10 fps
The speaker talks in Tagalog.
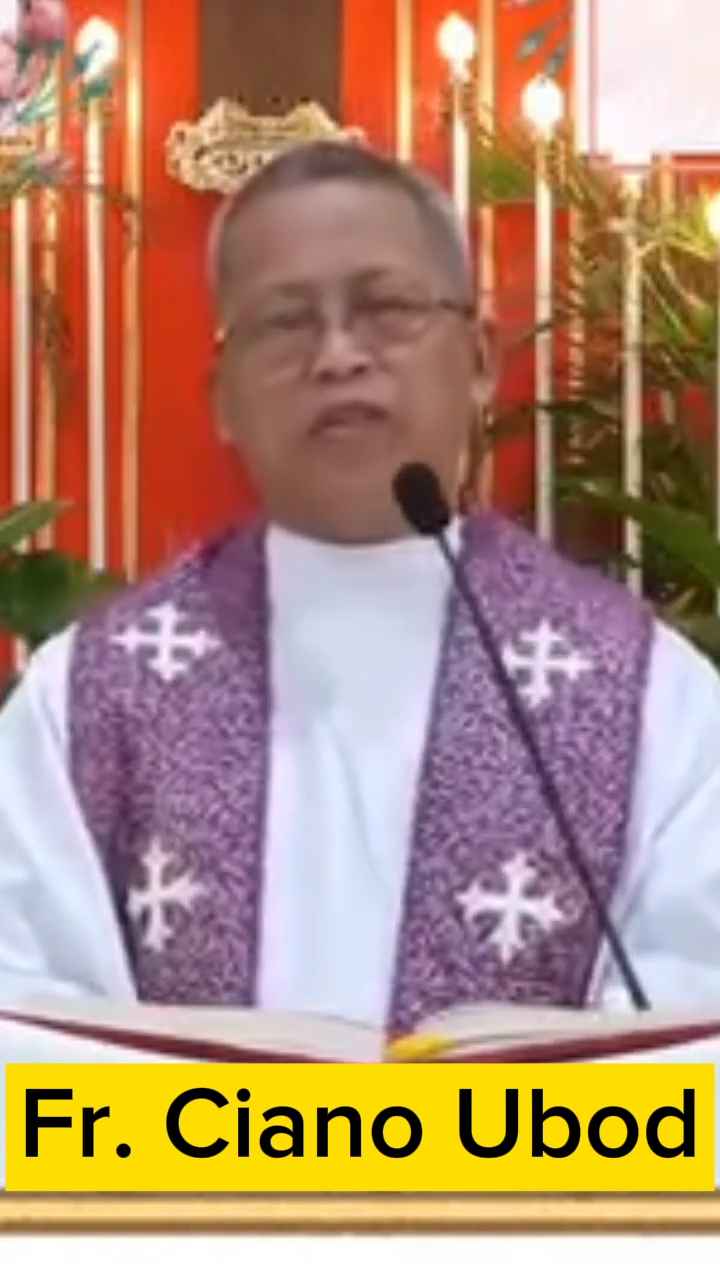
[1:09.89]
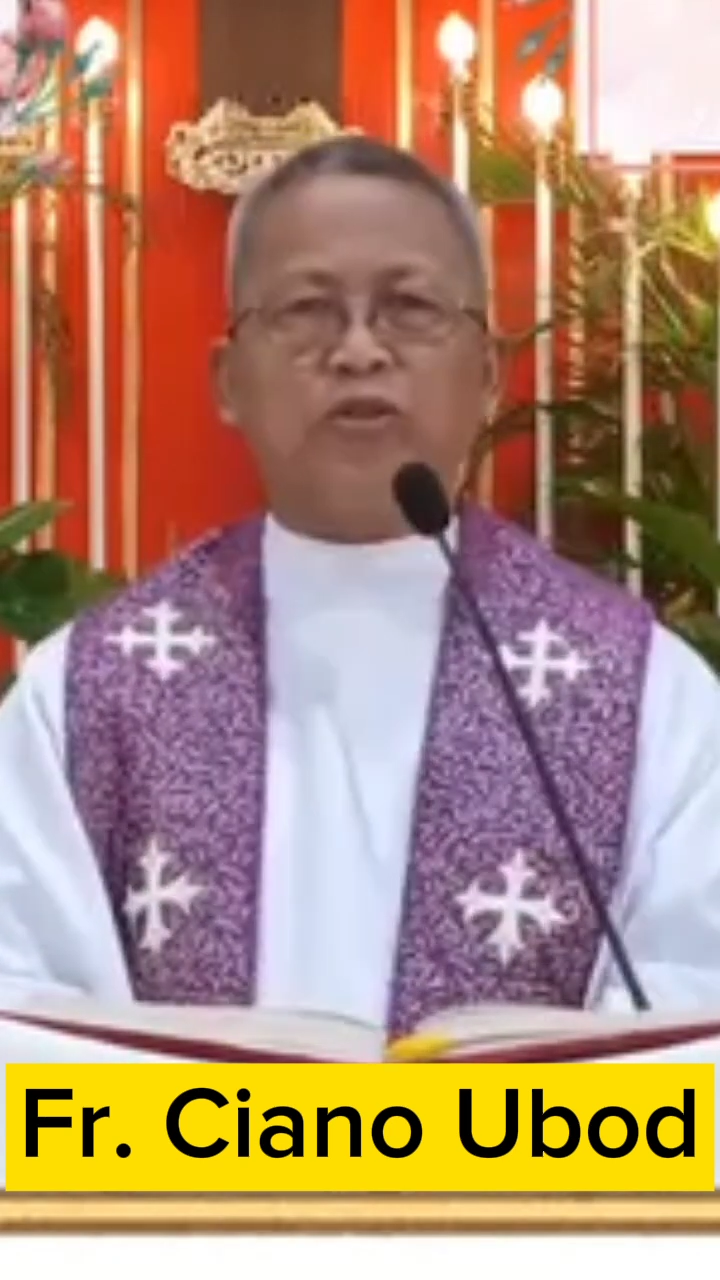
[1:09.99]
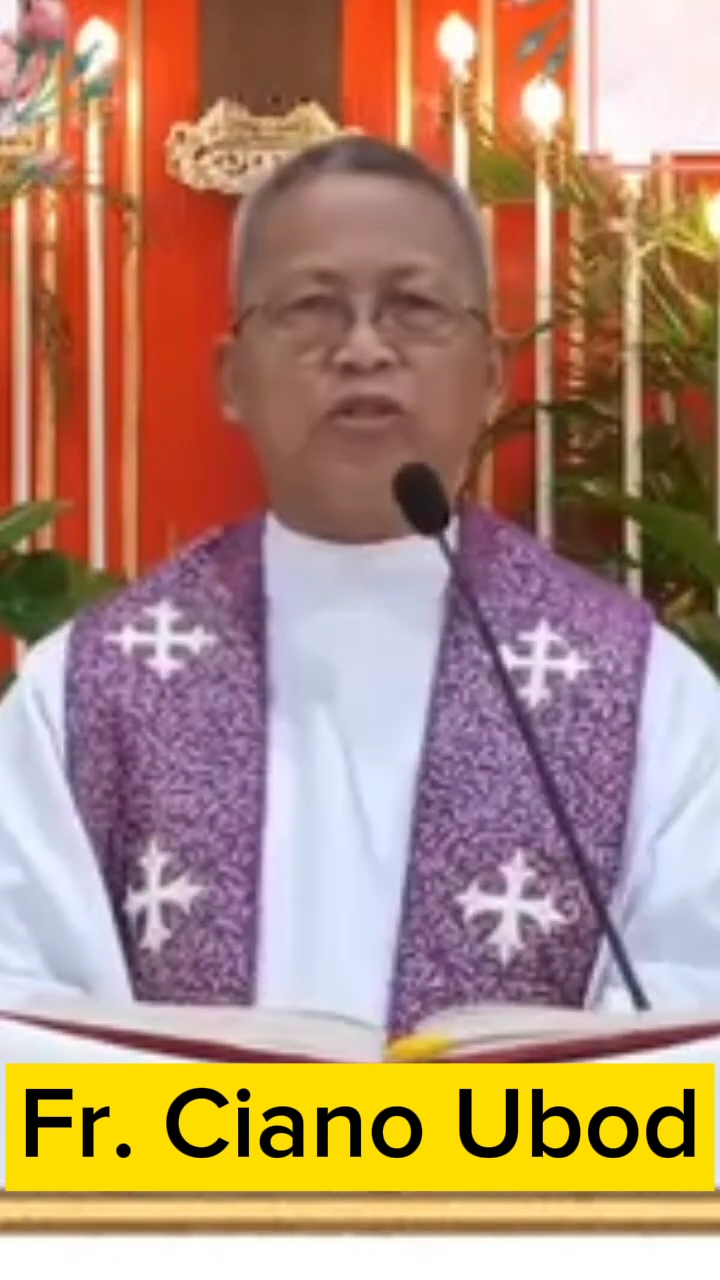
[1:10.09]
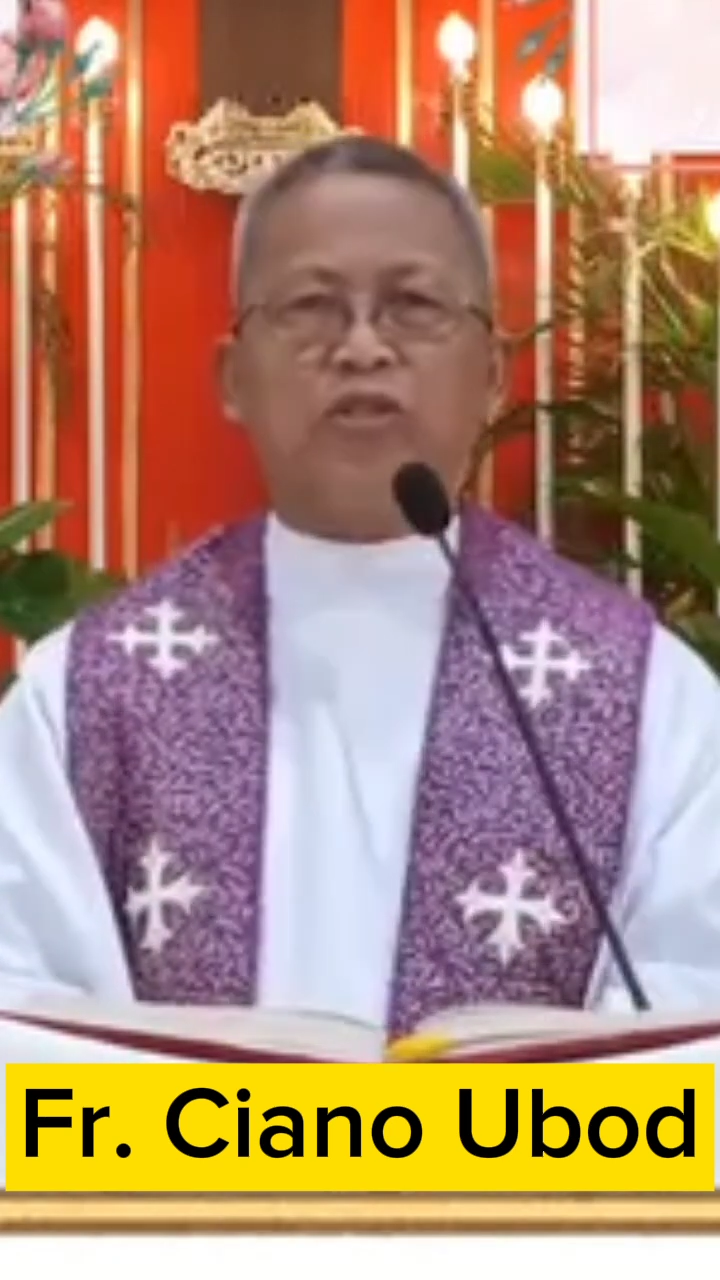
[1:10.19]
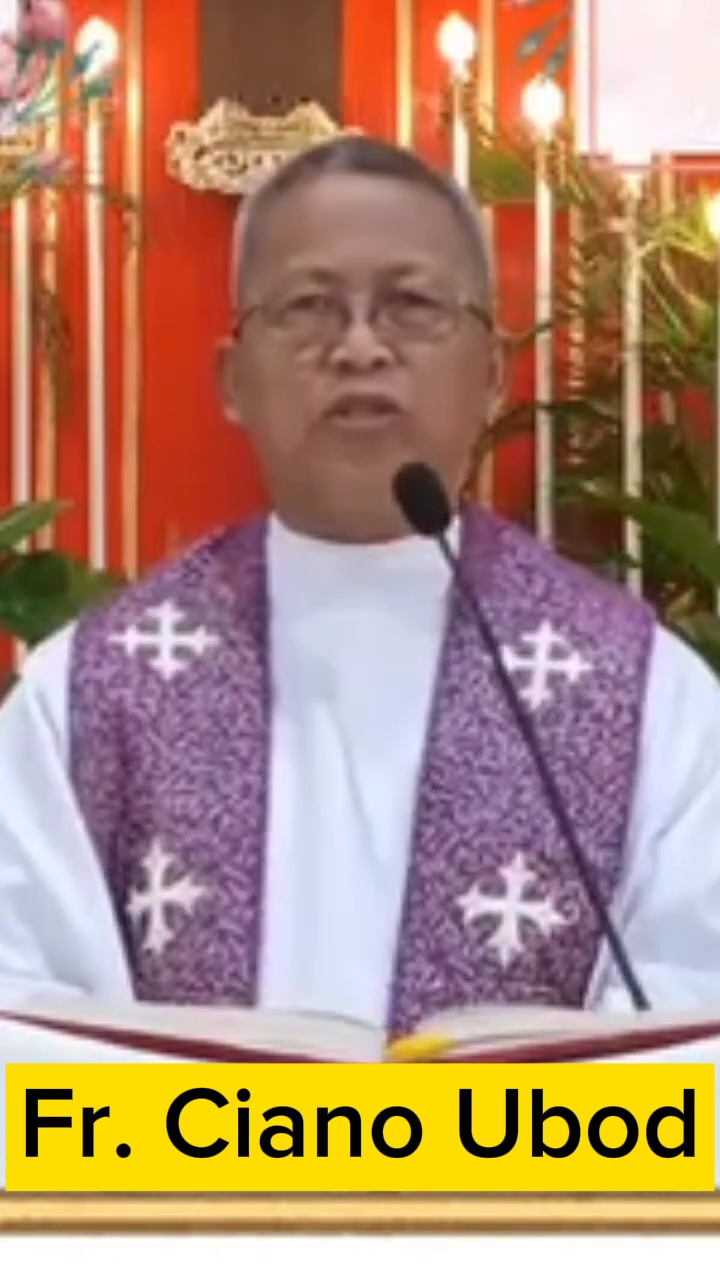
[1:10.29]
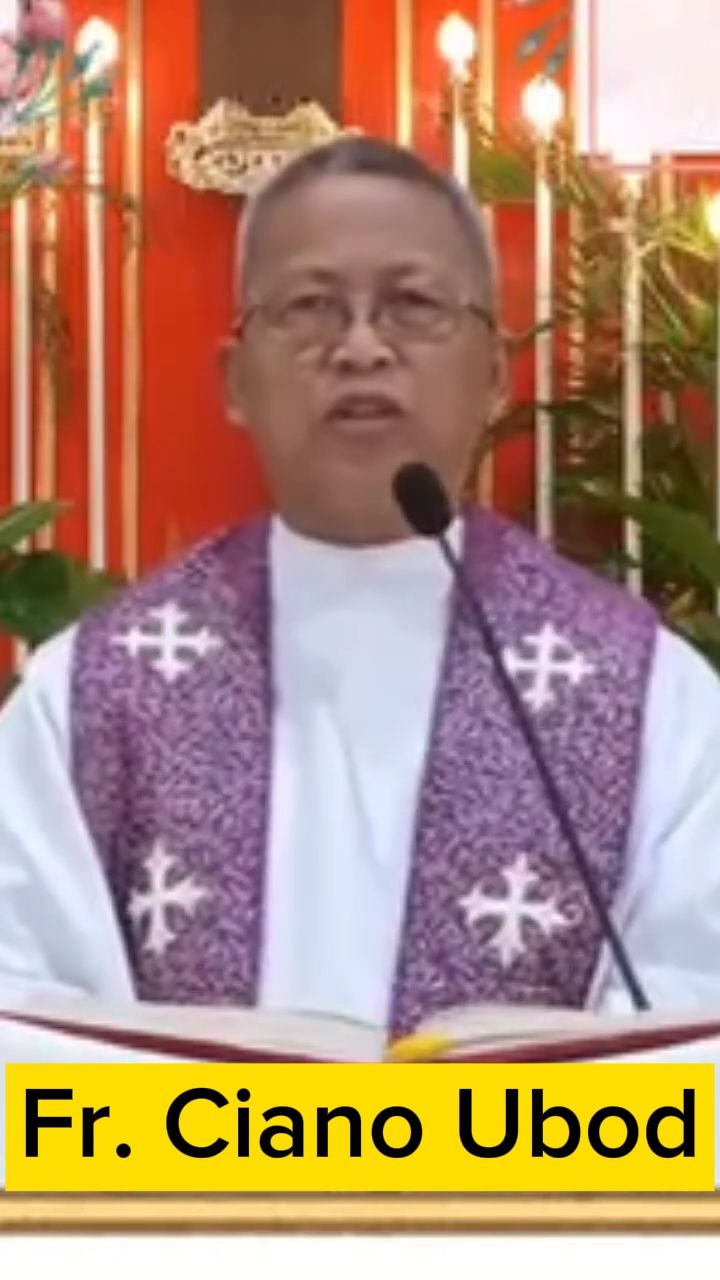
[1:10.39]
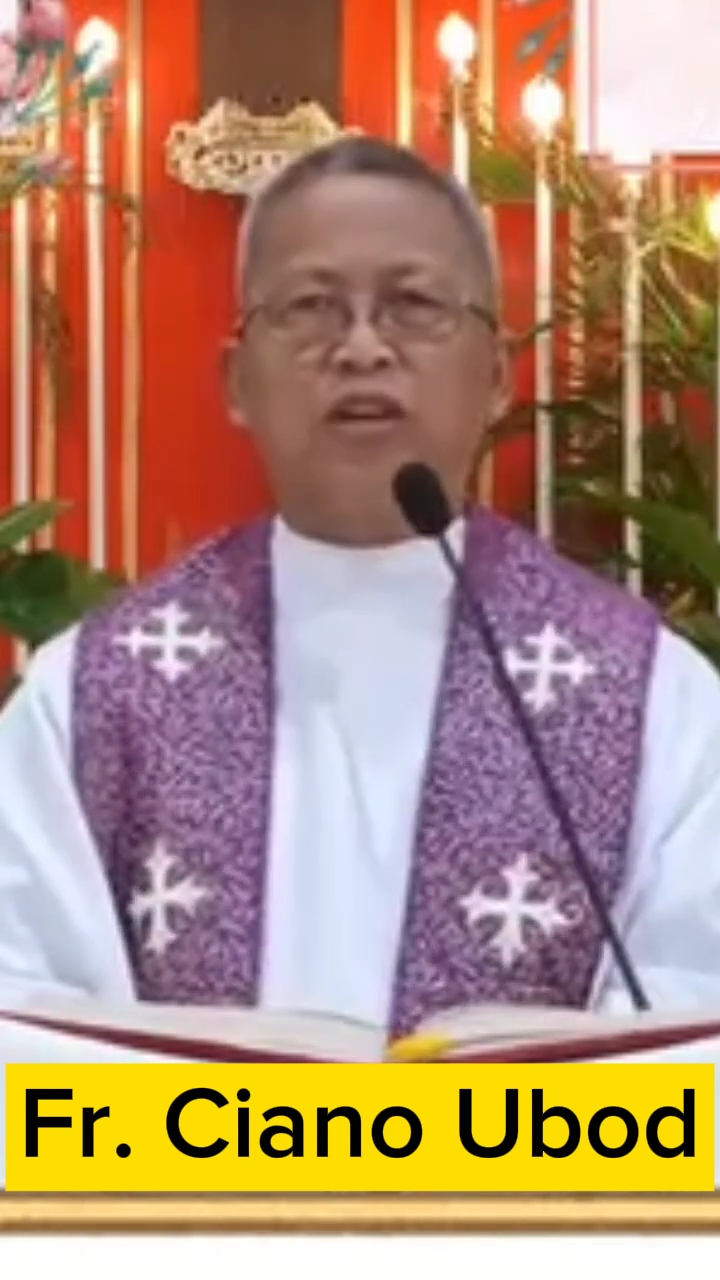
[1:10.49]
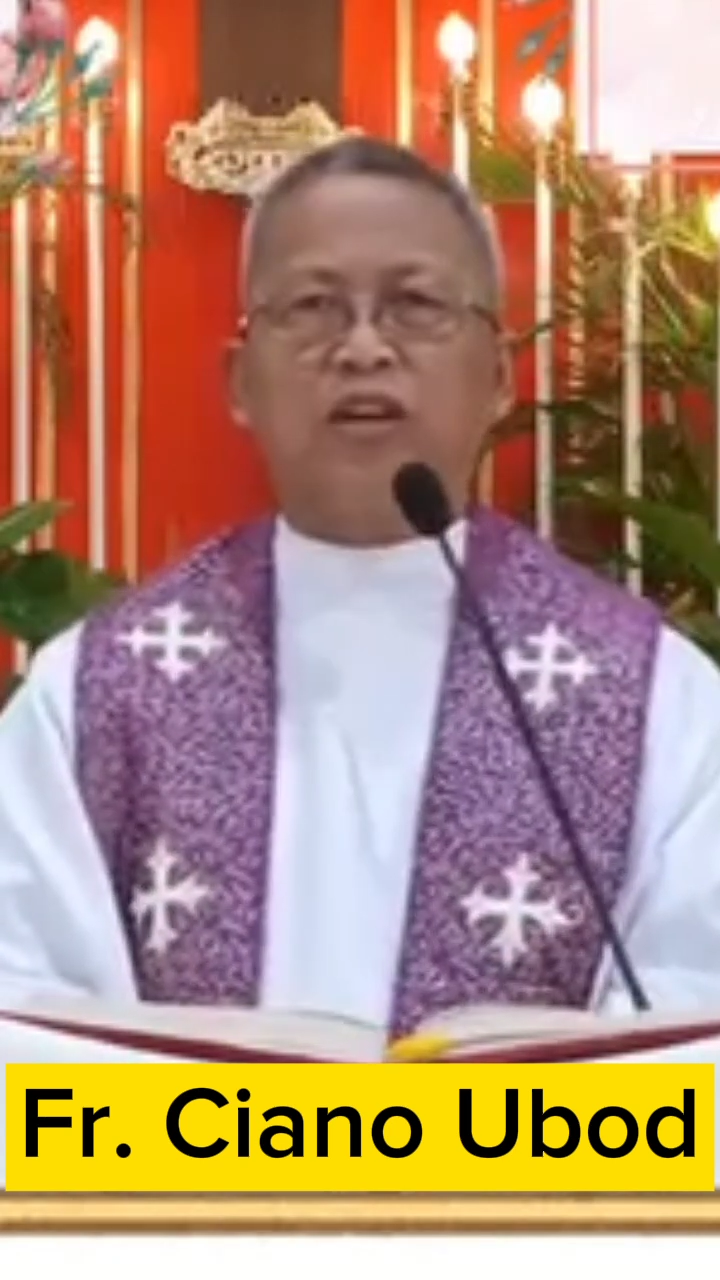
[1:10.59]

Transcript: Jesus